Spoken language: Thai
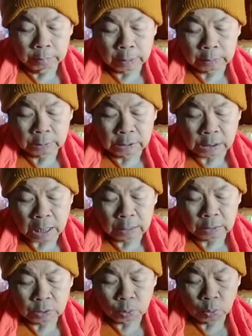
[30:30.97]
ปัสสา
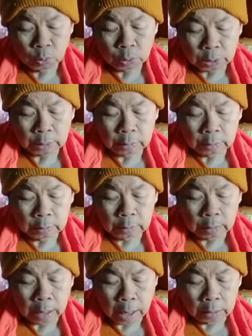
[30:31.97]
โสติ
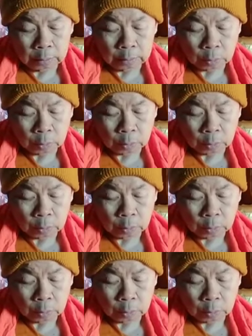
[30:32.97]
อัน